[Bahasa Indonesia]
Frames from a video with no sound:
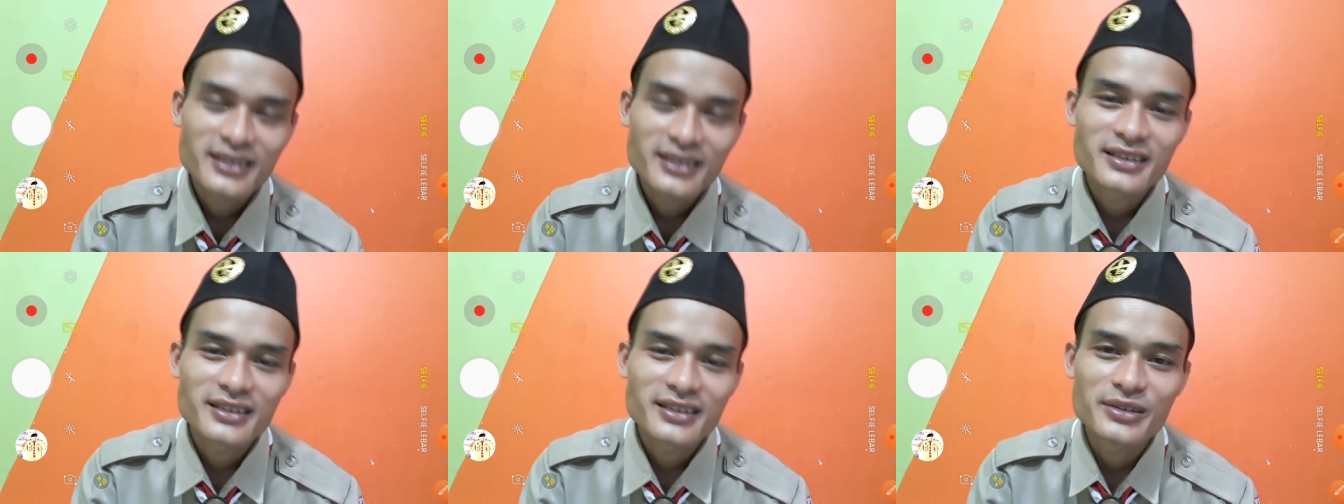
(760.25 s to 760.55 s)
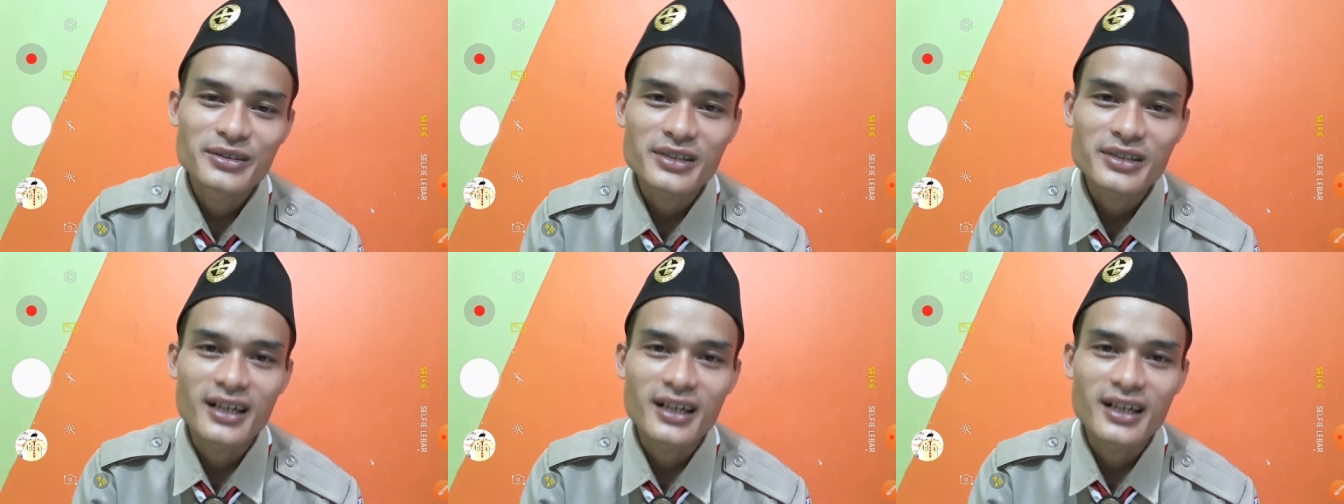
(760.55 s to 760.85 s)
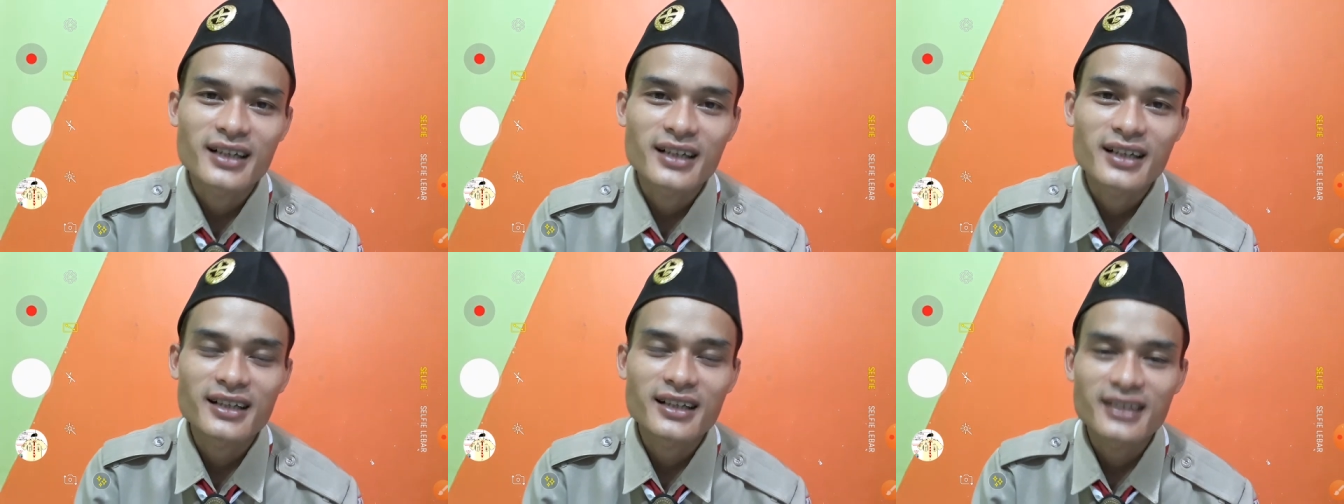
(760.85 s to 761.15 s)

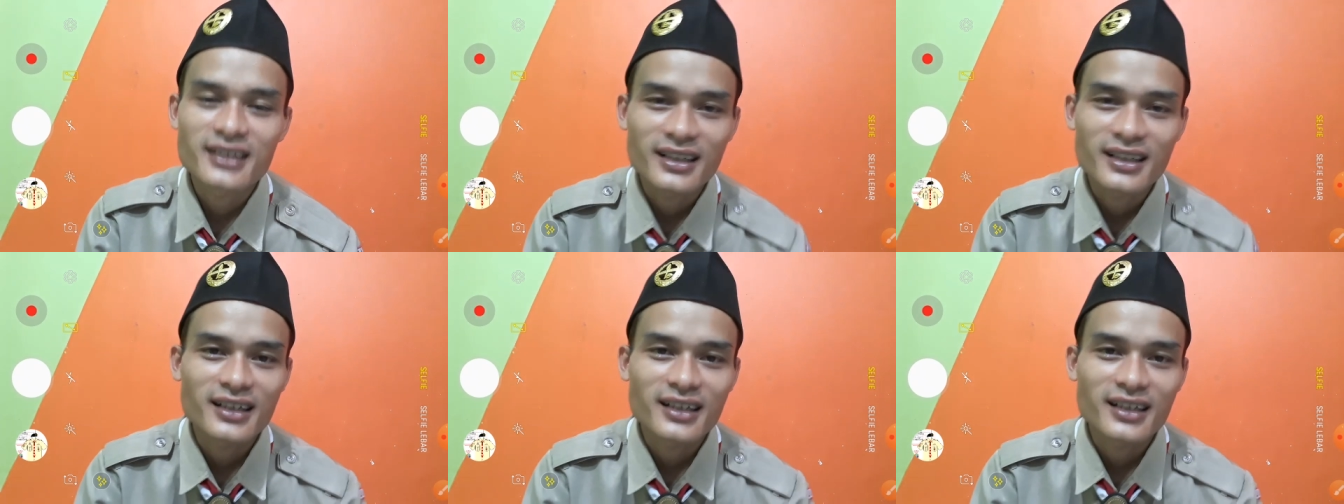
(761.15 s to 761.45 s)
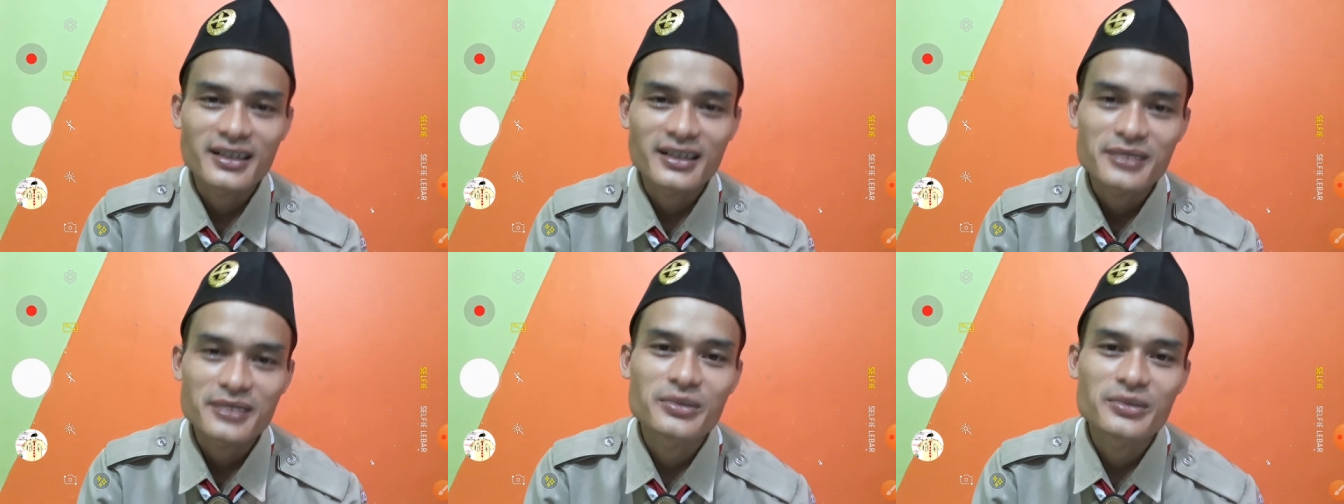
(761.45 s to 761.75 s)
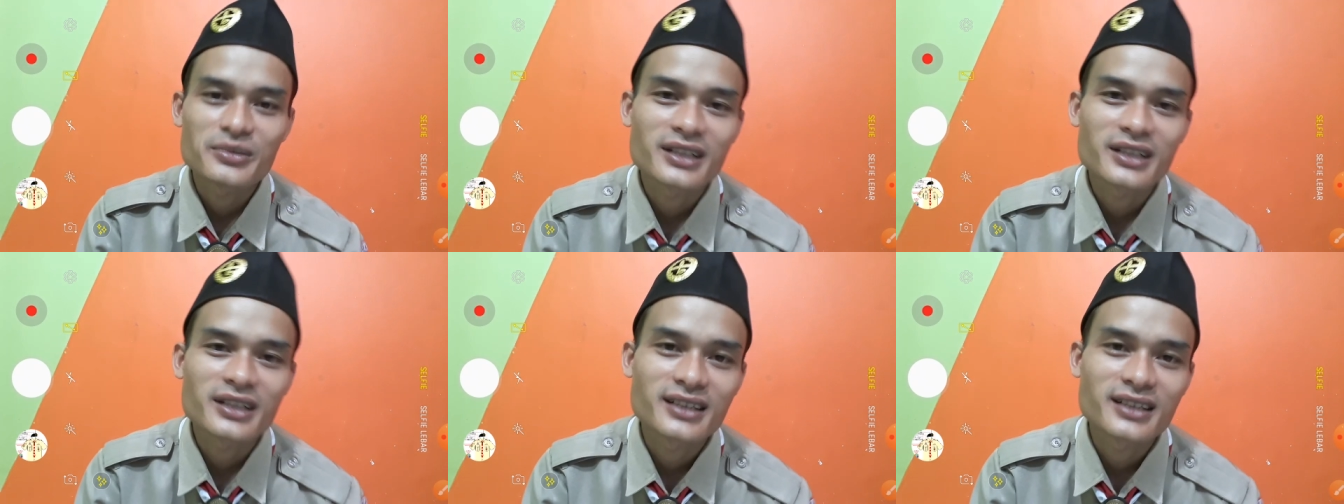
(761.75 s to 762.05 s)
diusahakan kakak-kakak
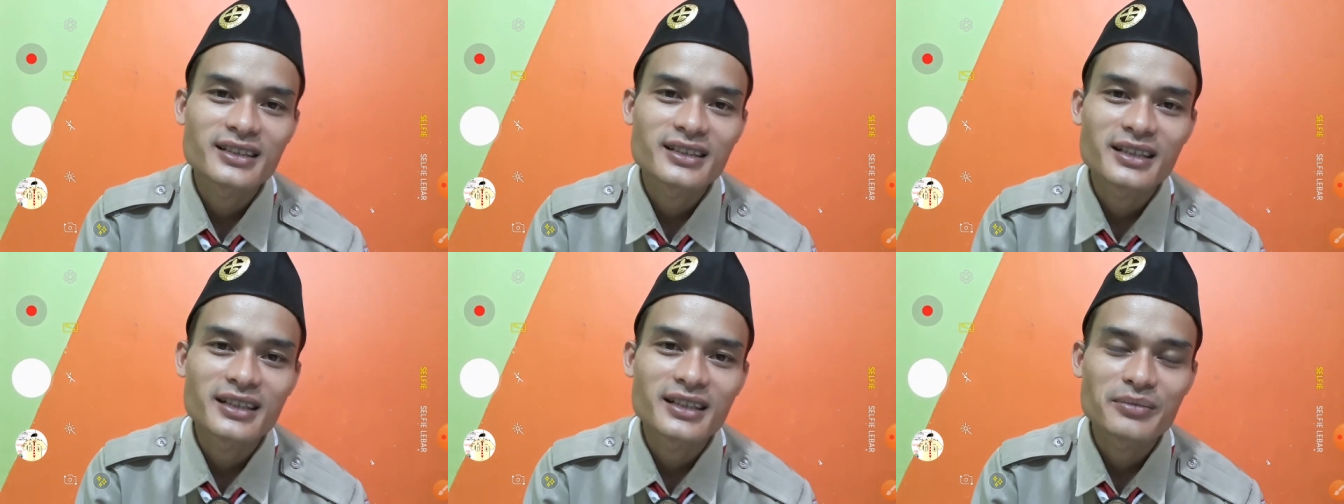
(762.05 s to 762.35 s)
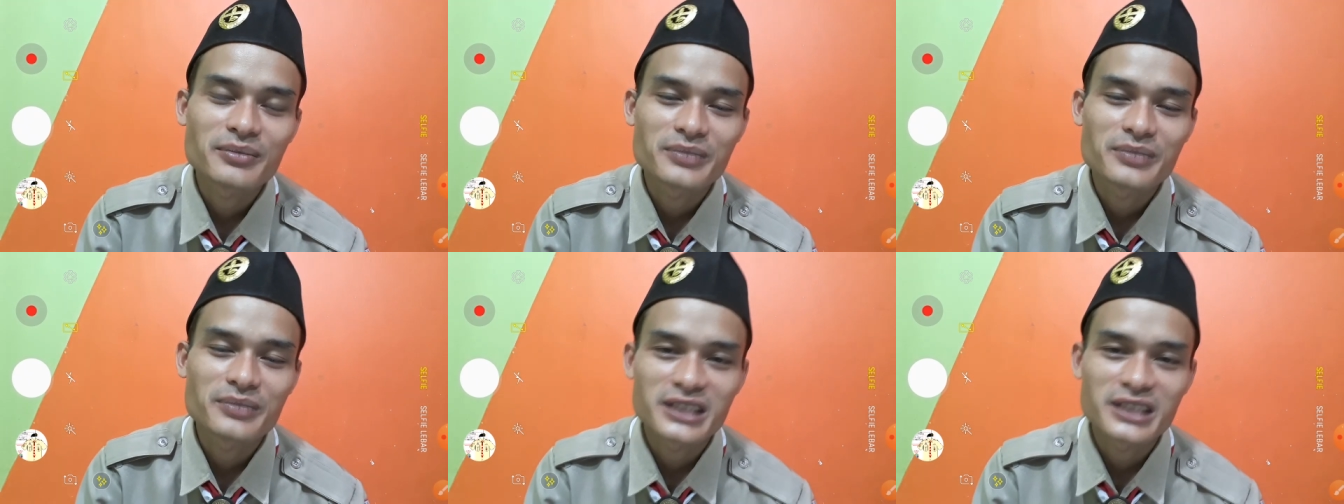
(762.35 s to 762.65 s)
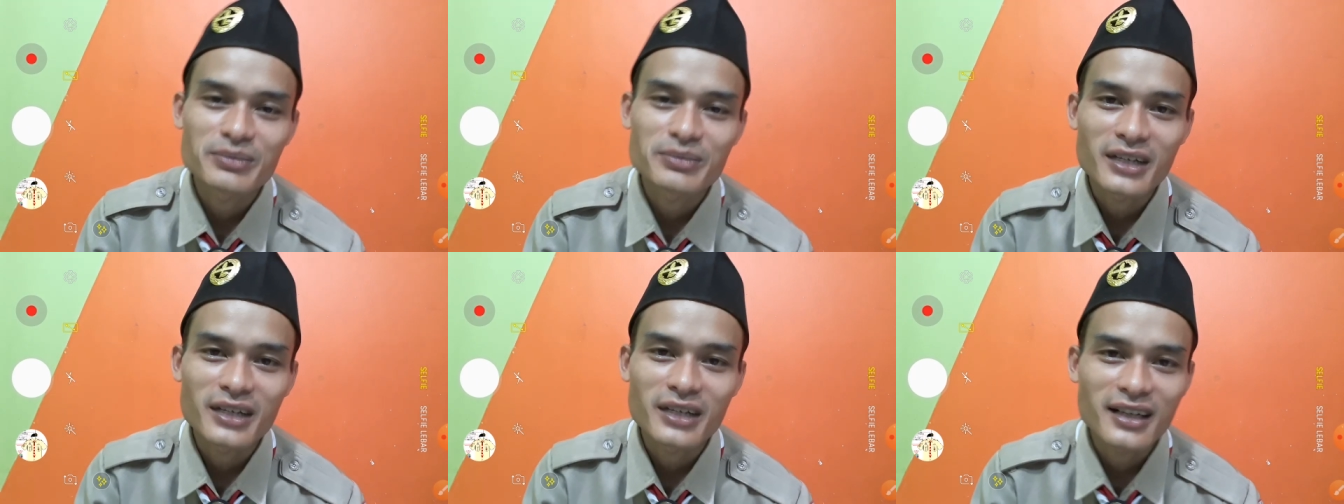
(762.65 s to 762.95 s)
semua nanti yang
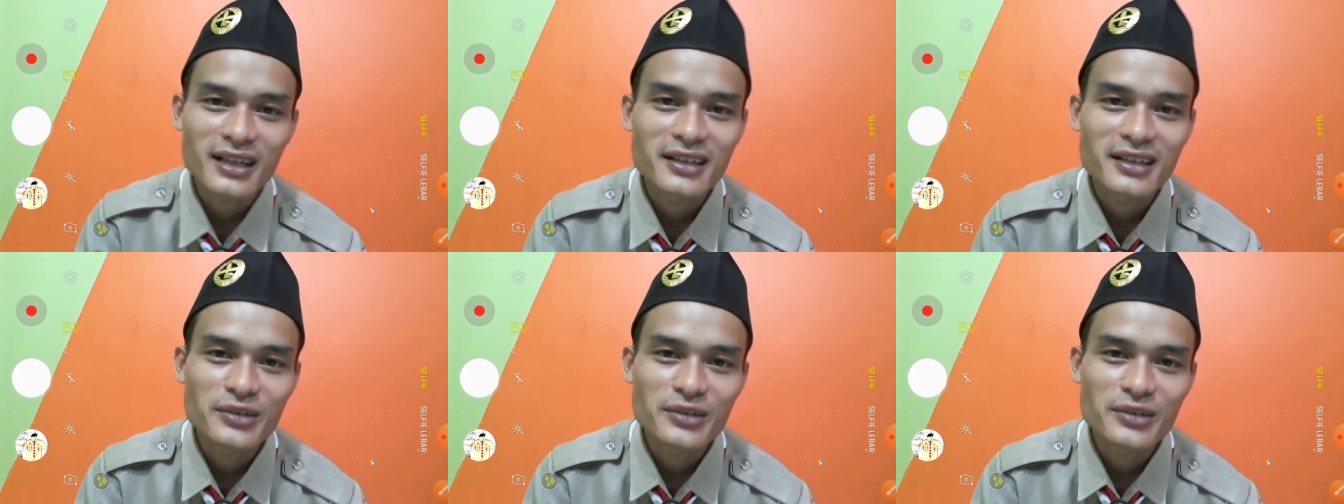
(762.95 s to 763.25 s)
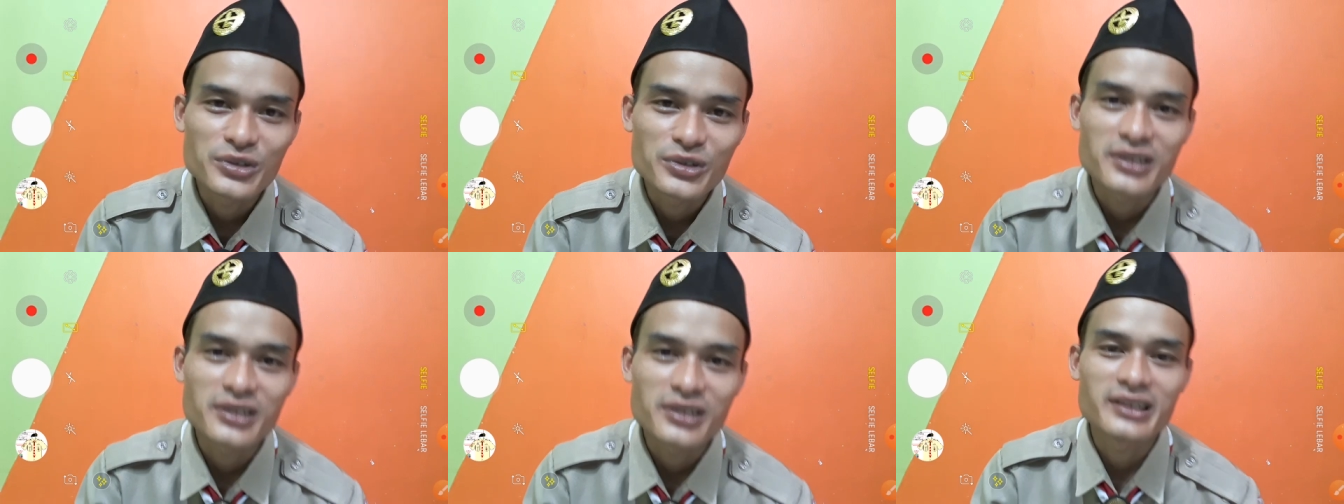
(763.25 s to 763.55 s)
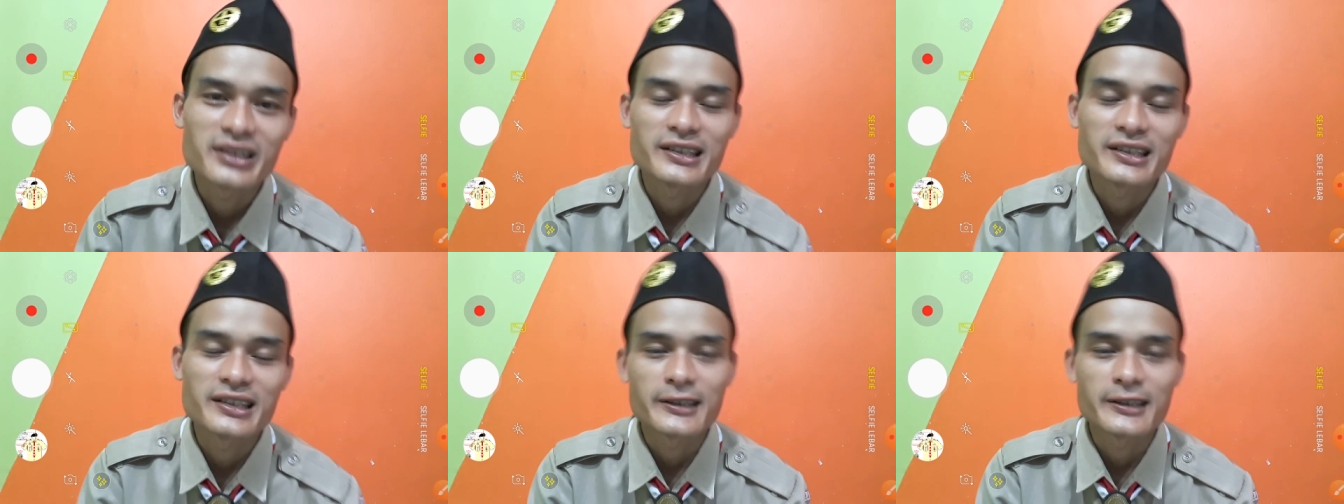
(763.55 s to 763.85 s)
menciptakan lagu
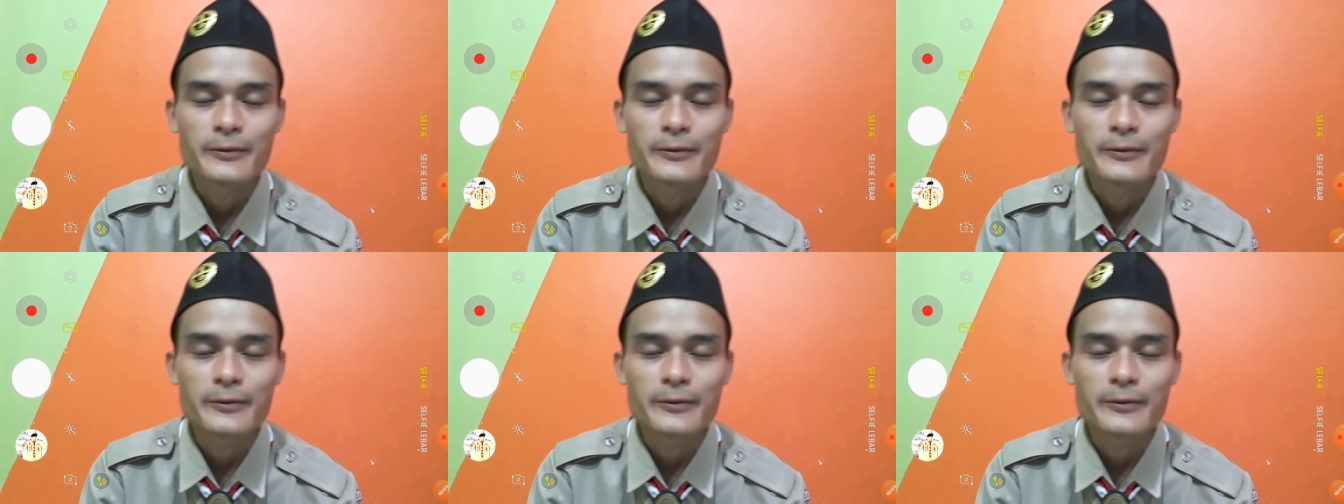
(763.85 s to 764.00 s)
sendiri